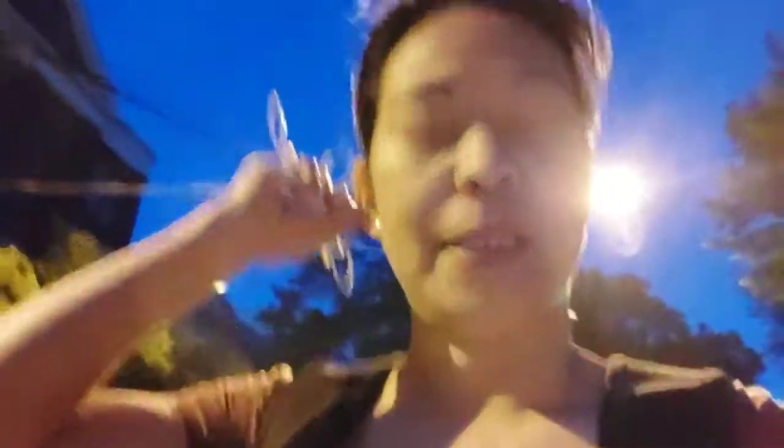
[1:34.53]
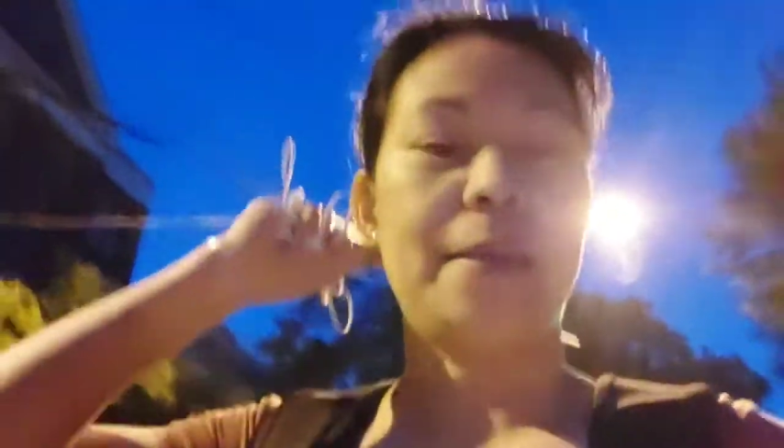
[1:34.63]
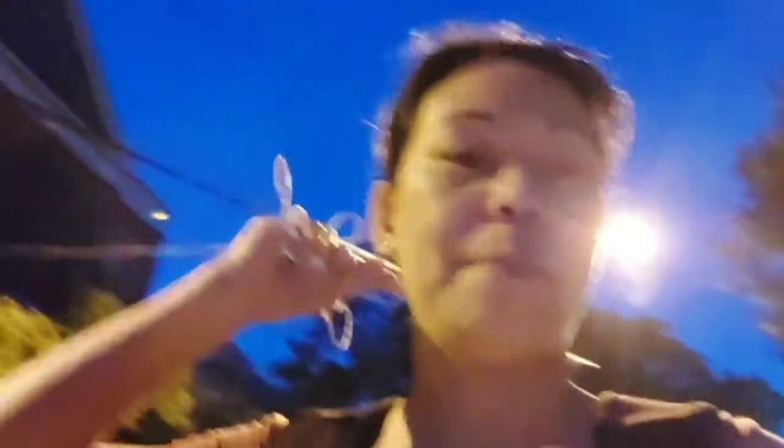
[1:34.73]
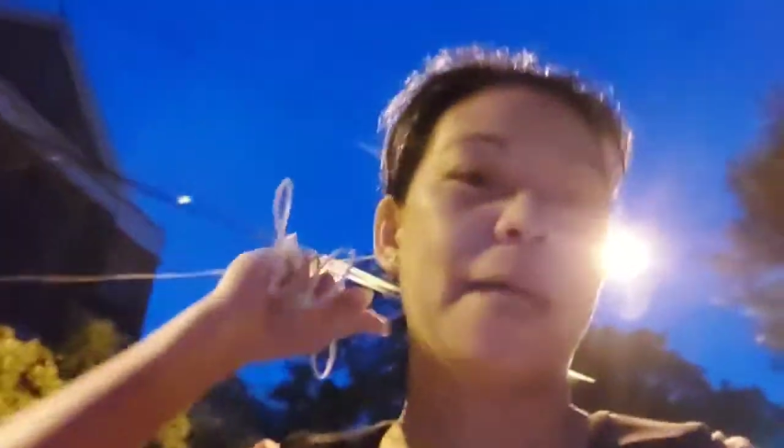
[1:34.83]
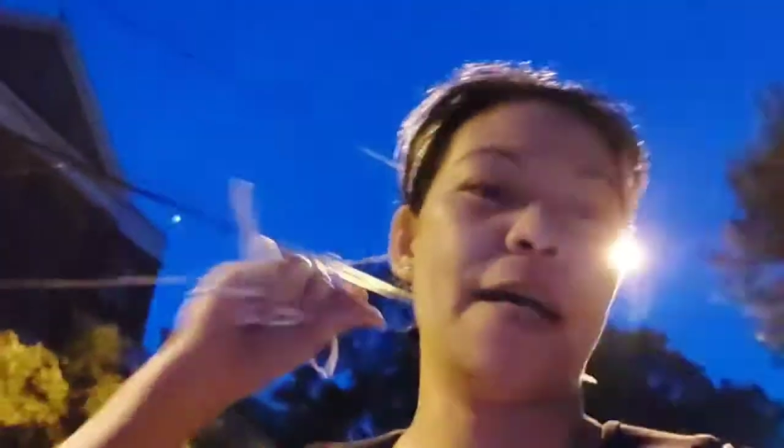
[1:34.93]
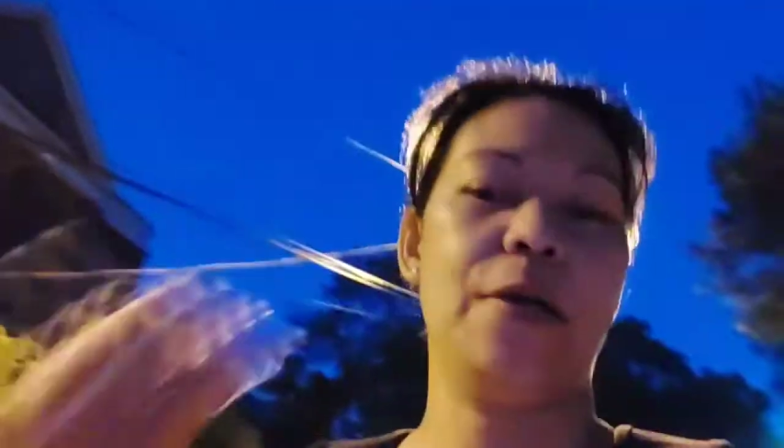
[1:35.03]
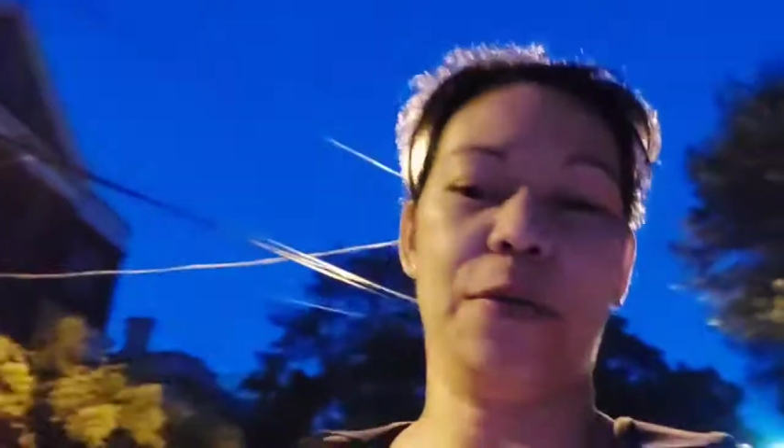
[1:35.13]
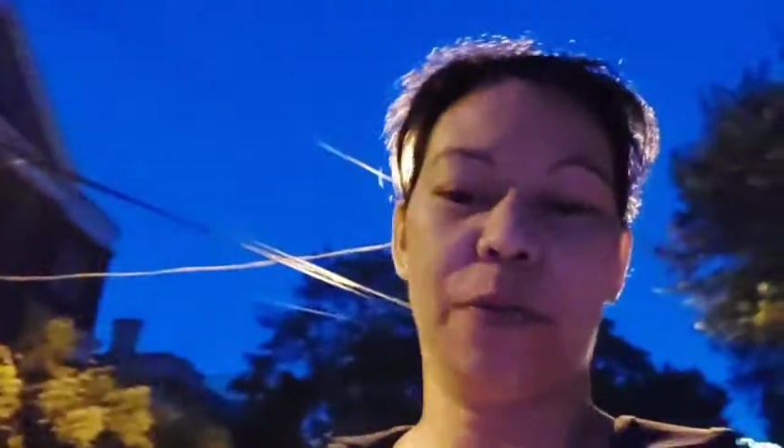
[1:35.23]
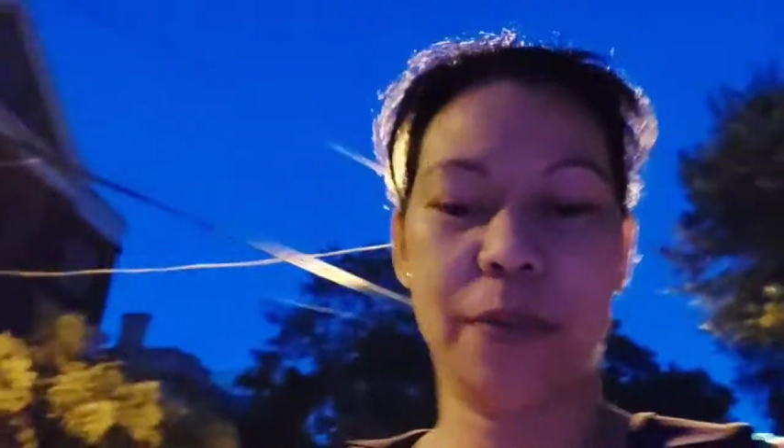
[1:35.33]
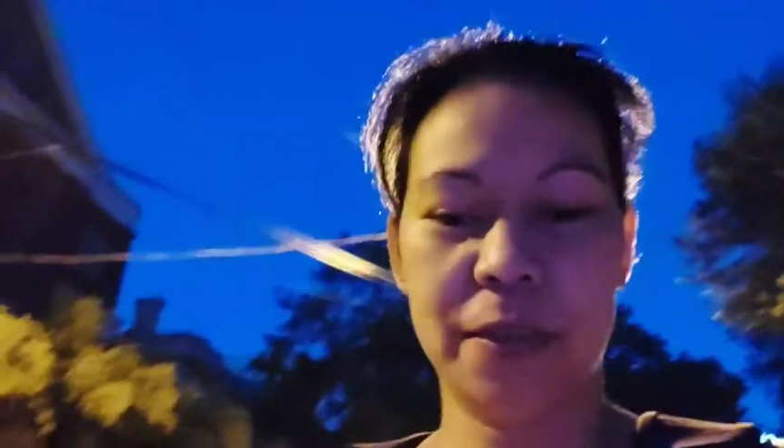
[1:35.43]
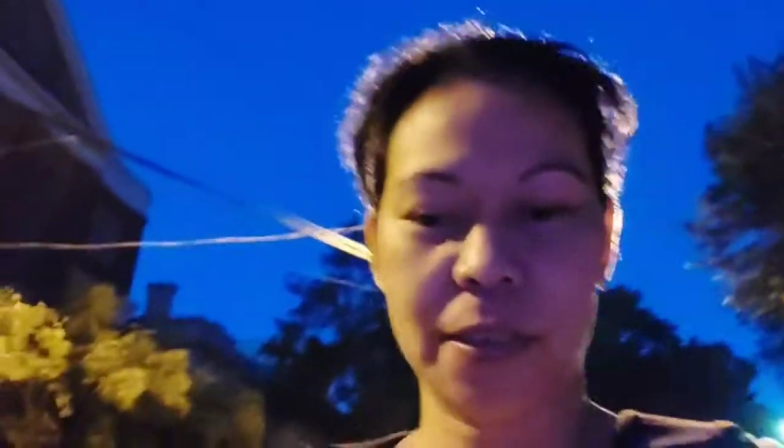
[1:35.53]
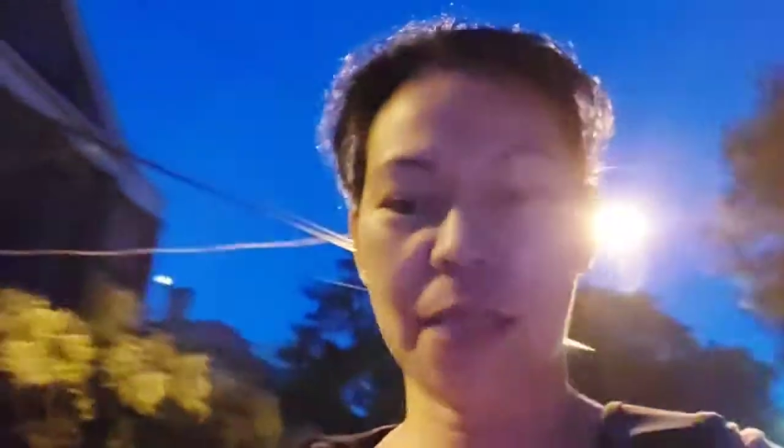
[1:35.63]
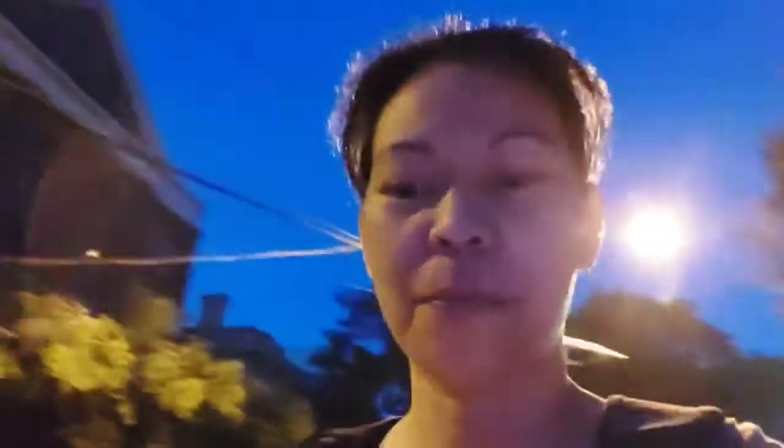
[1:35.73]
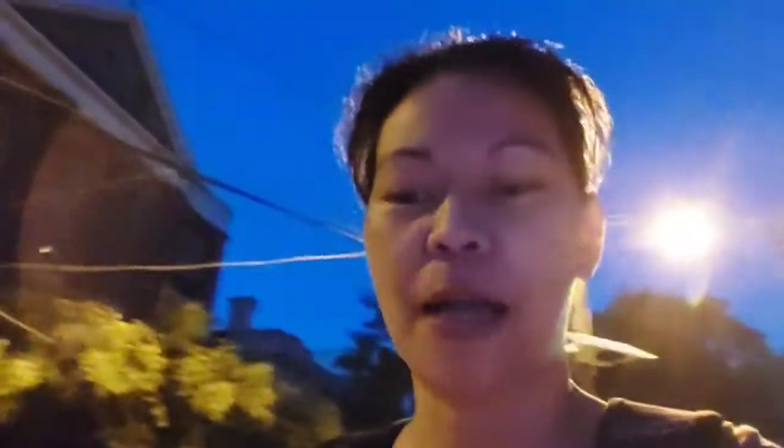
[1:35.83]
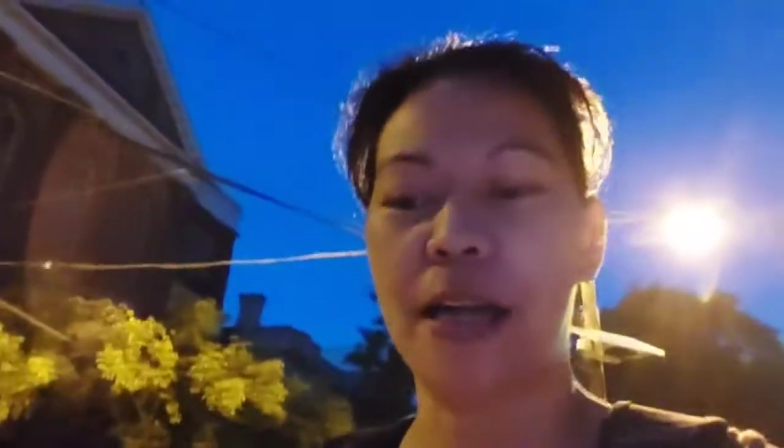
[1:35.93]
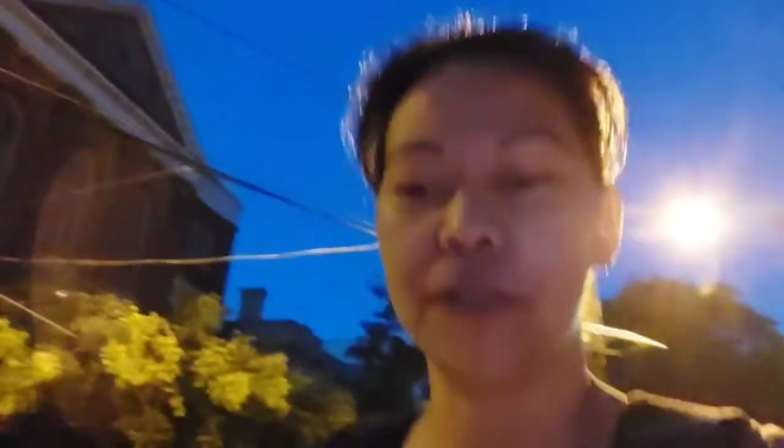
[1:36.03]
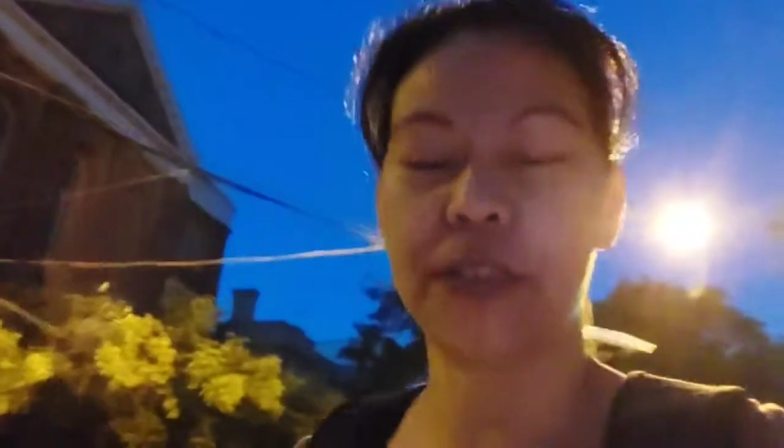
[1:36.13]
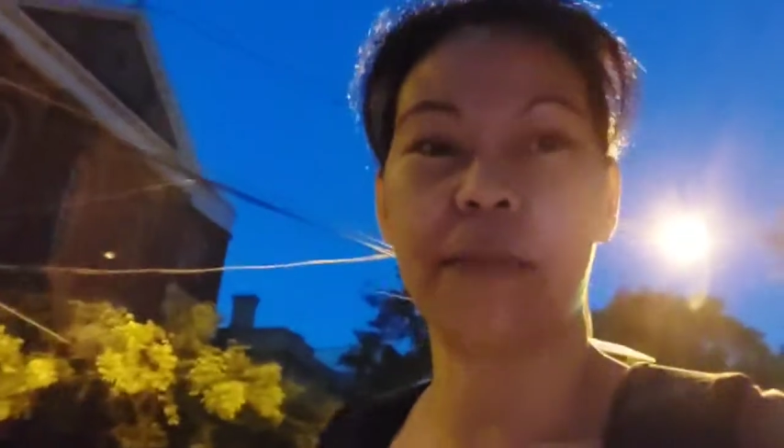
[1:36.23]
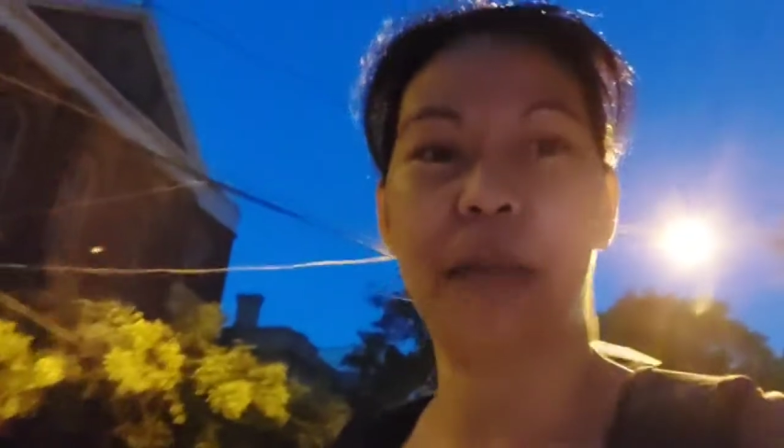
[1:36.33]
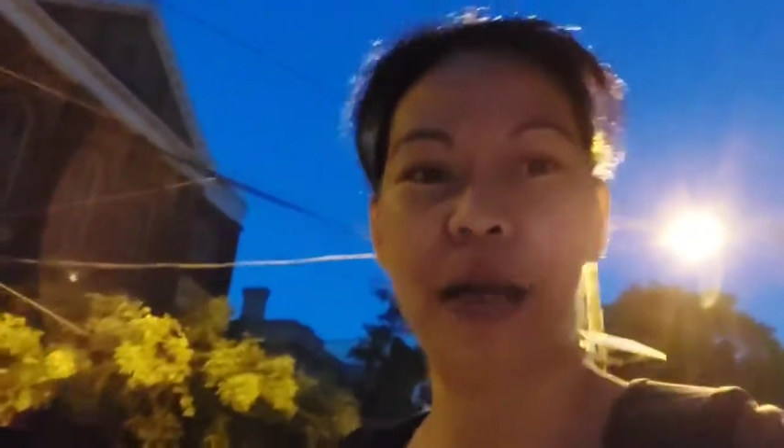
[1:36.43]
trabaho. Trabaho,
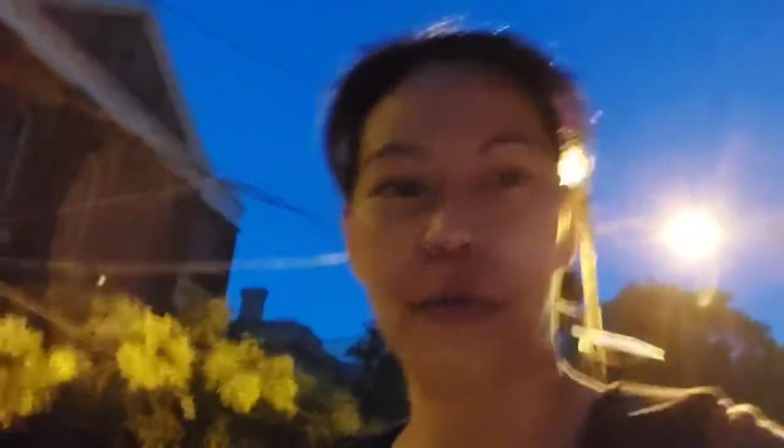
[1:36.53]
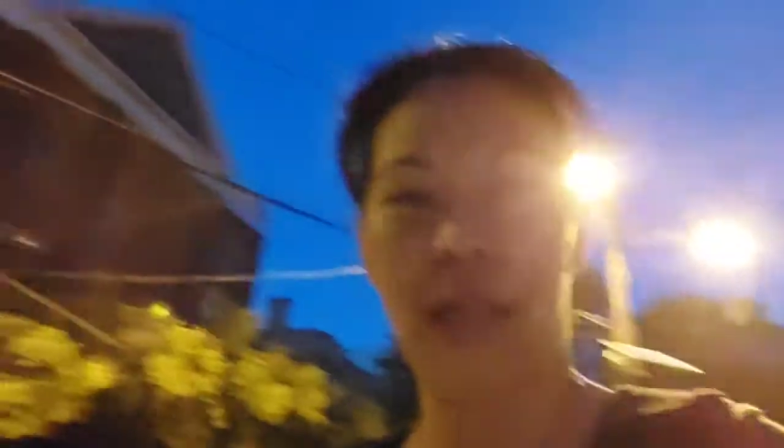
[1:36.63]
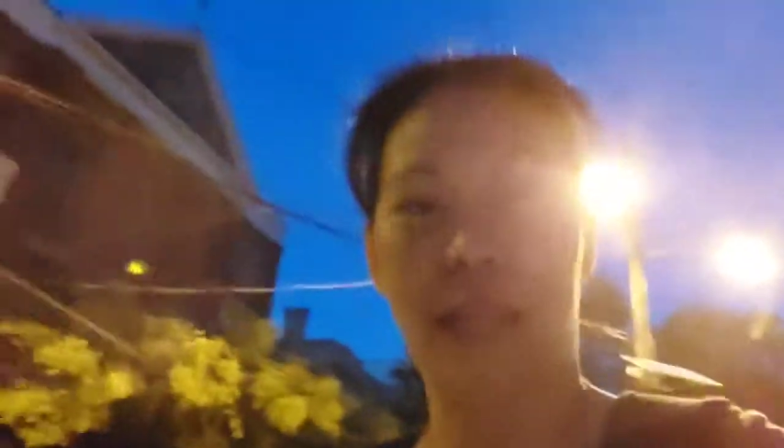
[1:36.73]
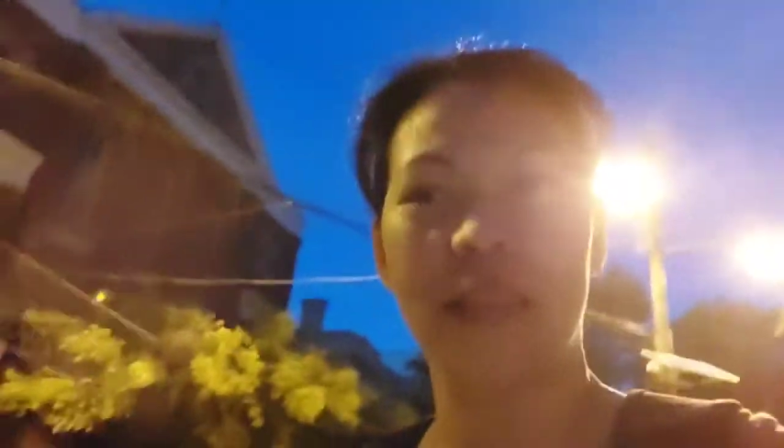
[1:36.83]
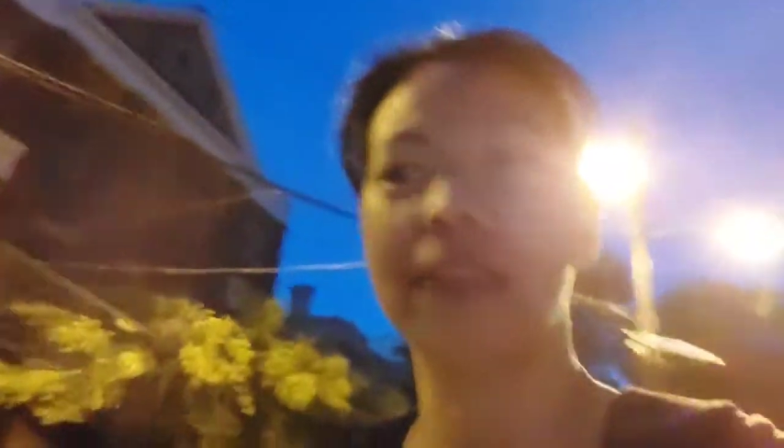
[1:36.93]
trabaho lang.